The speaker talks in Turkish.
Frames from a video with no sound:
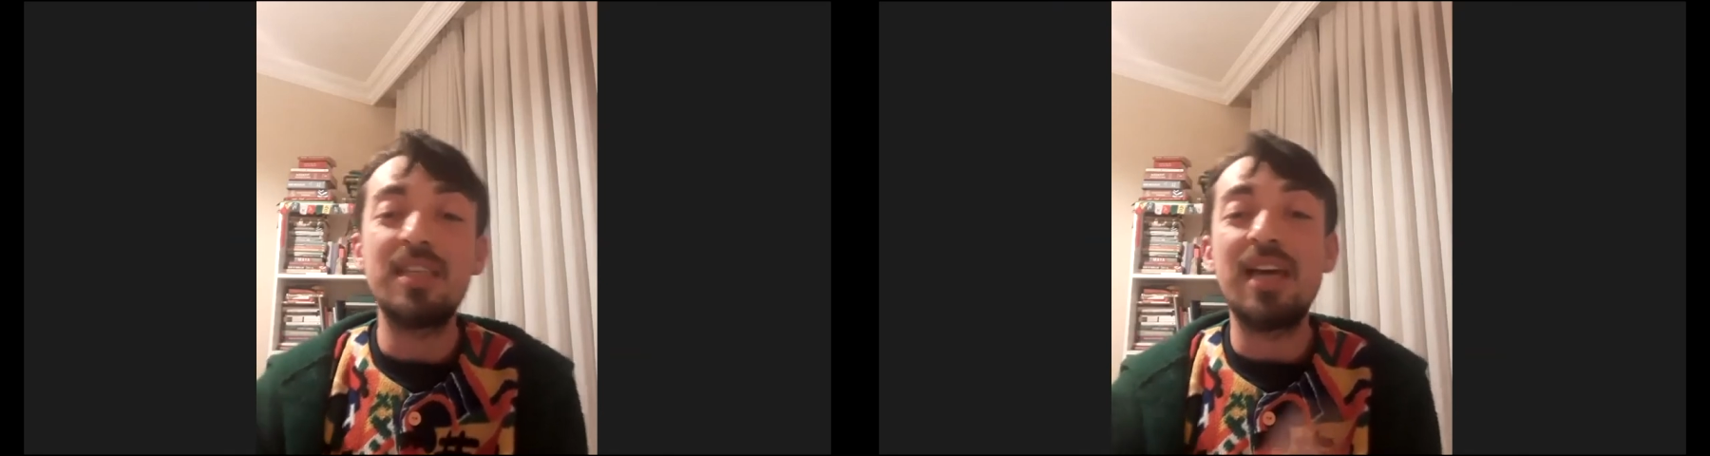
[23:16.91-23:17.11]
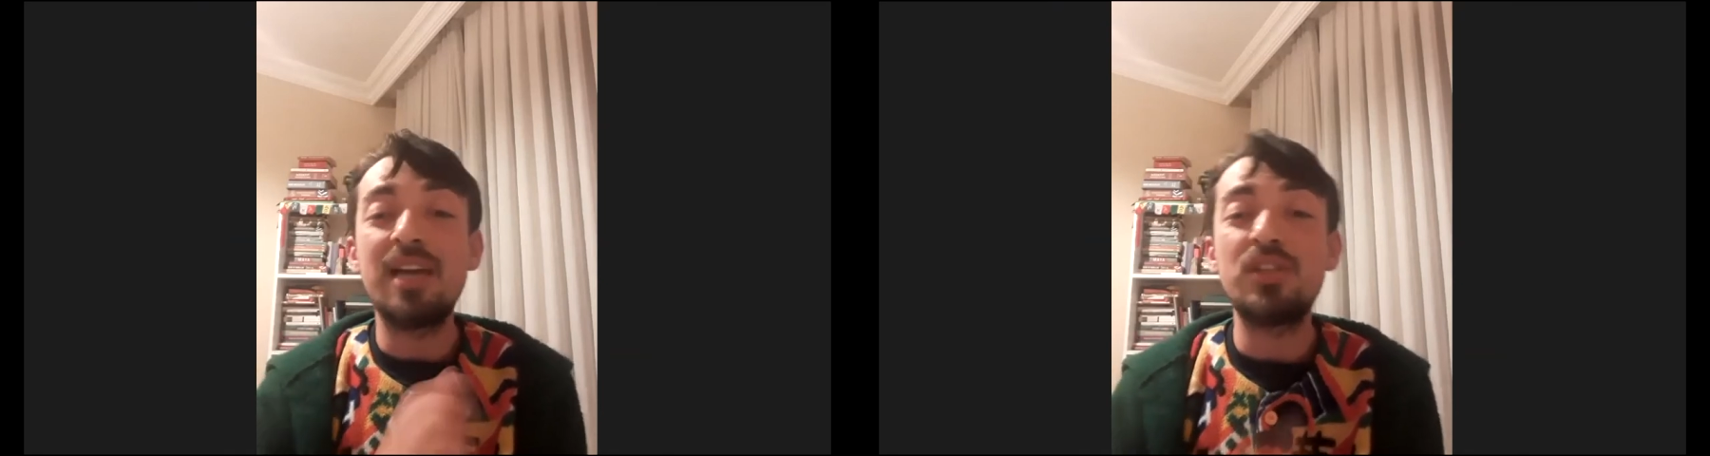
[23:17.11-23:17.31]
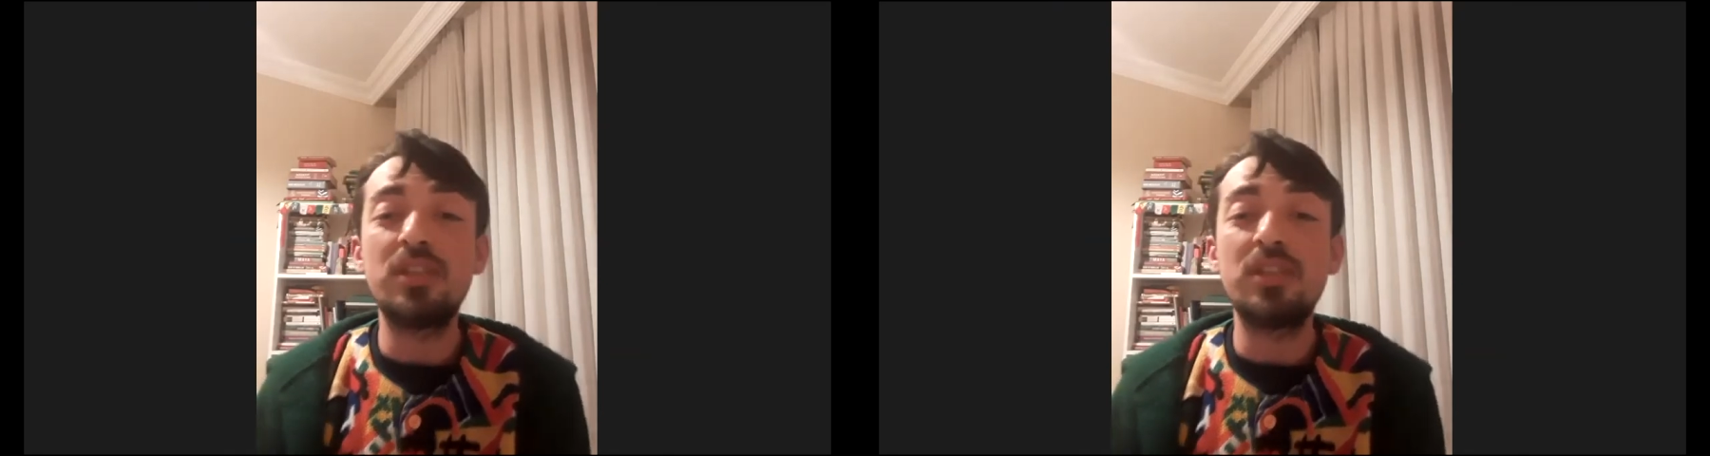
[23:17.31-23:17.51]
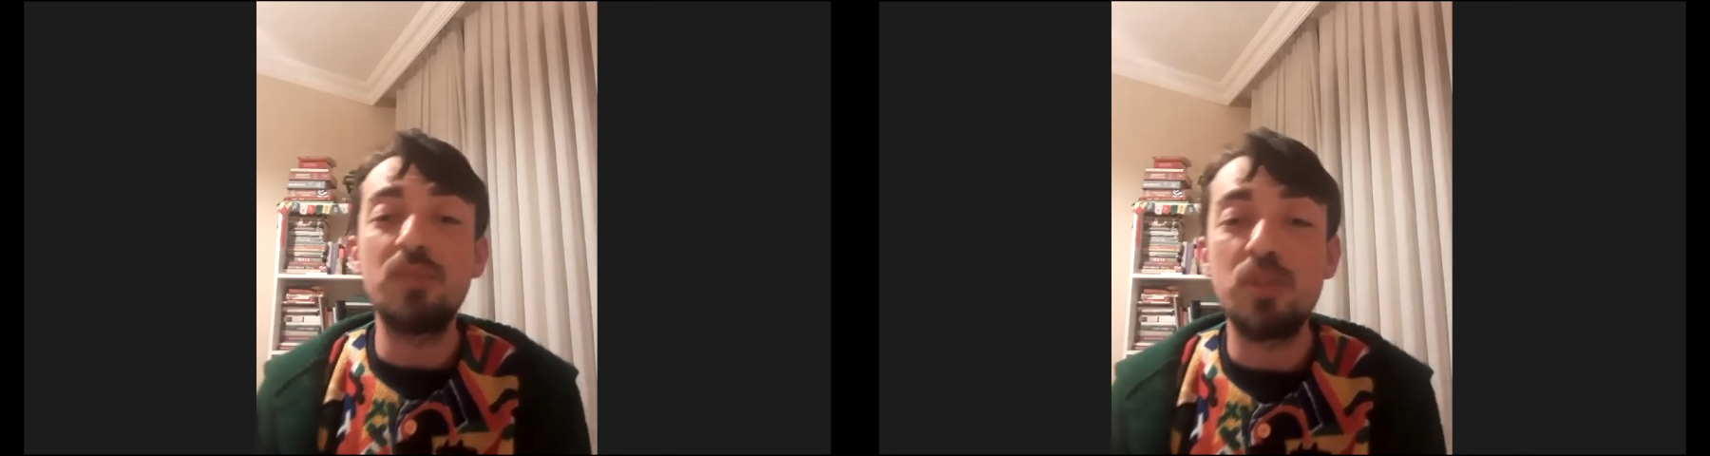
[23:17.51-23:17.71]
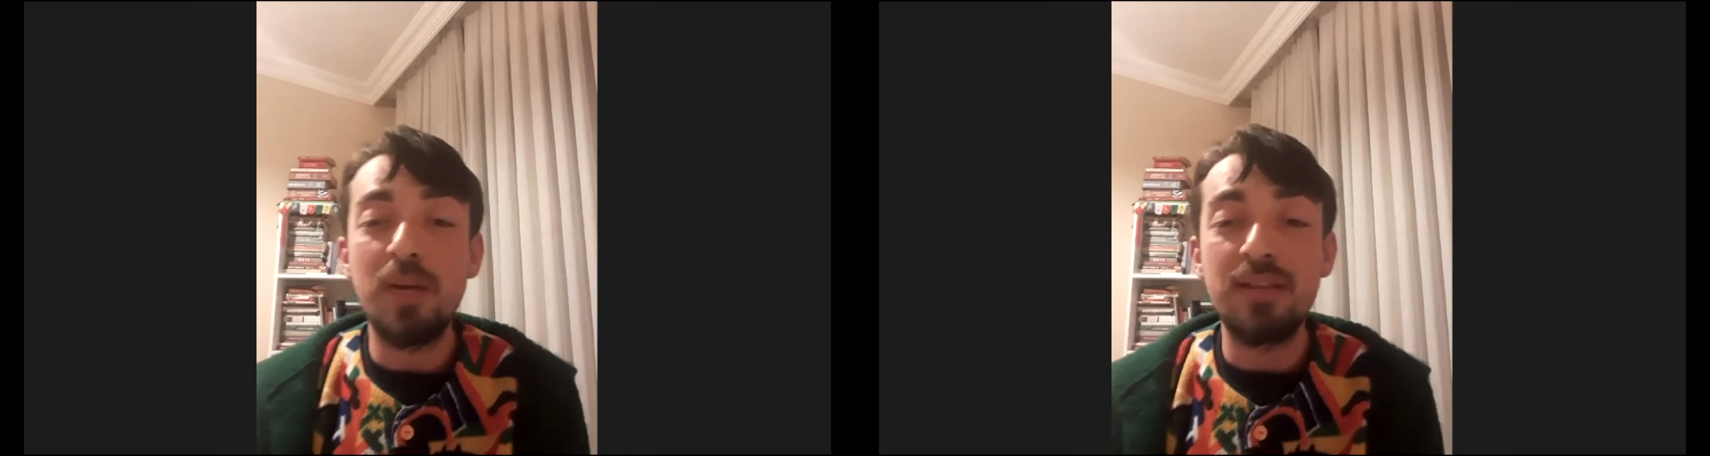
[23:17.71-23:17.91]

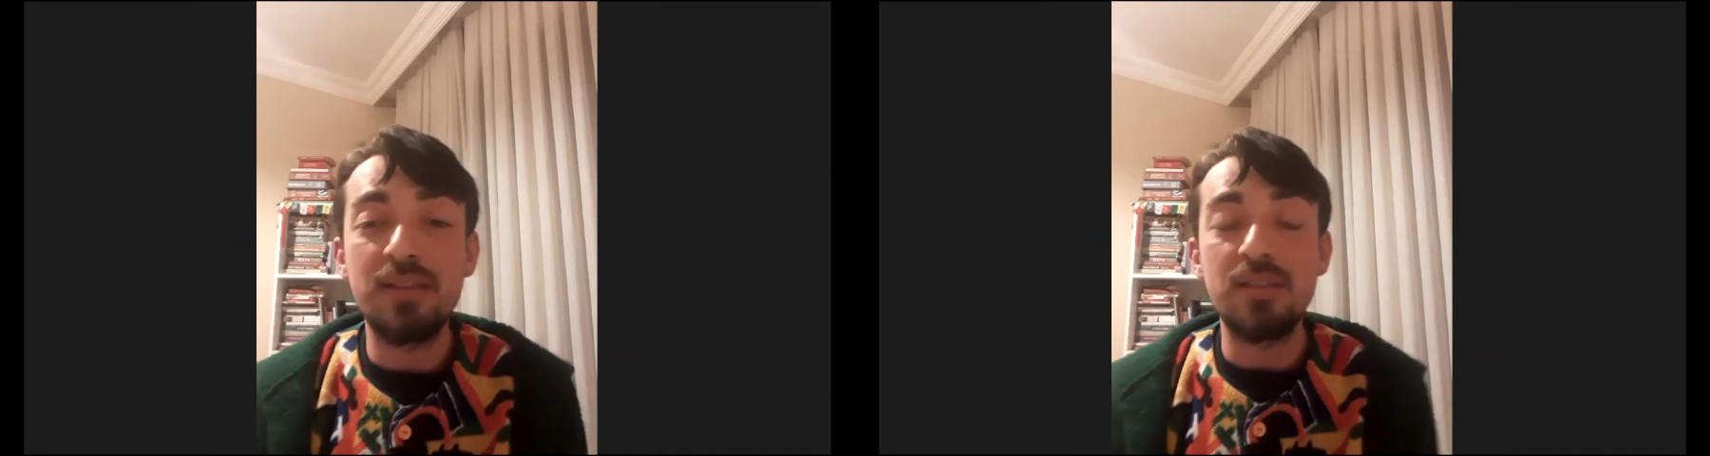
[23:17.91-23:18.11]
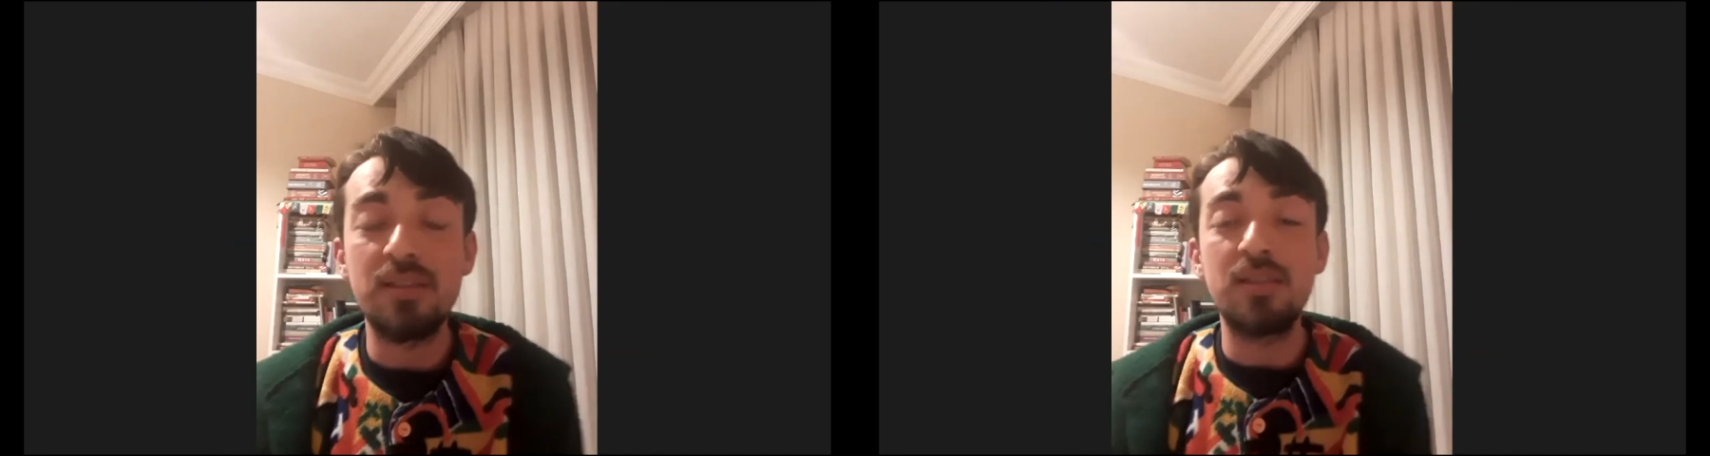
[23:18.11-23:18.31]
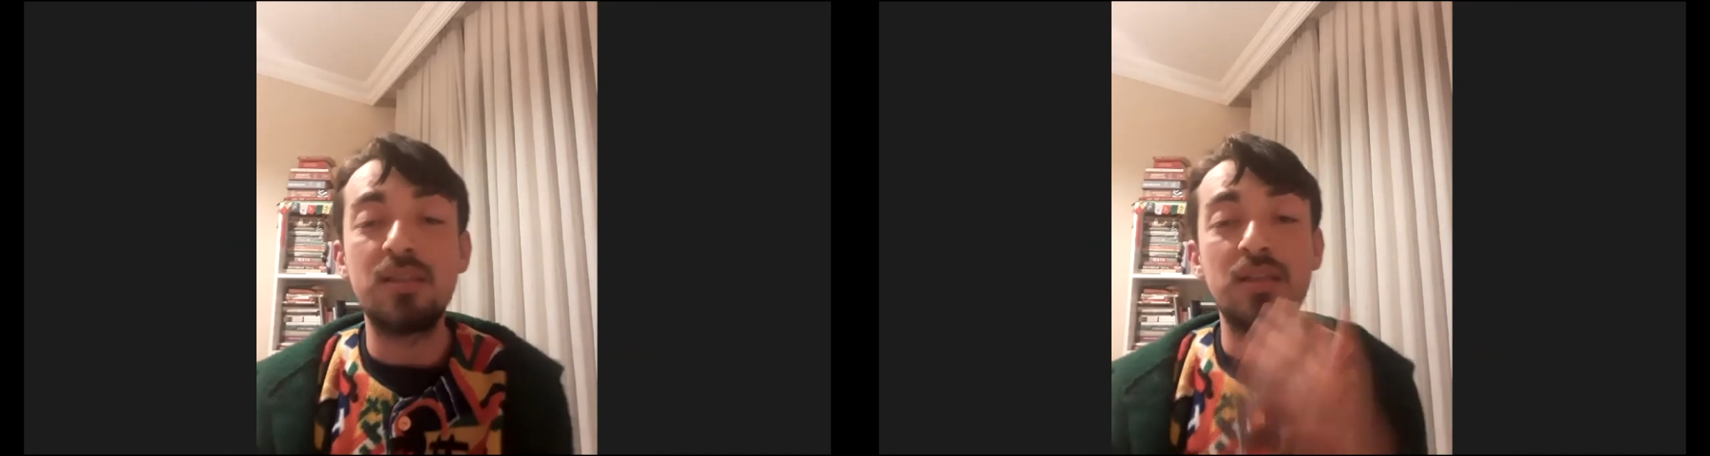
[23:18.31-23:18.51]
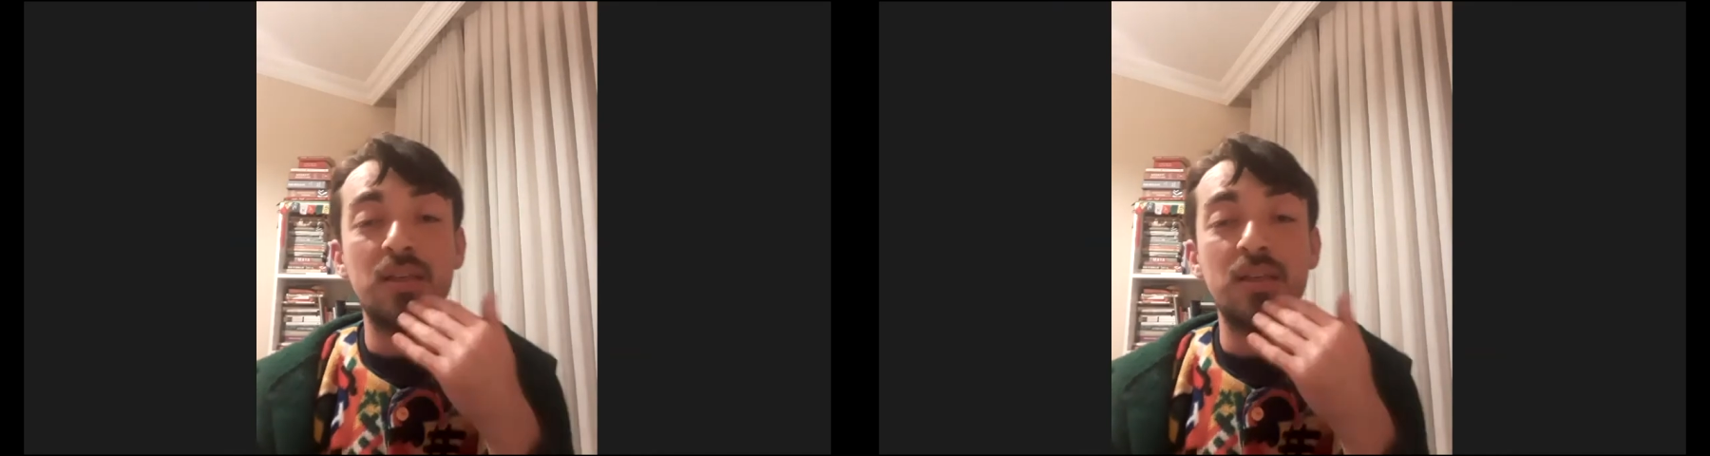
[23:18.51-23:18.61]
yerleştirmiş baltasını,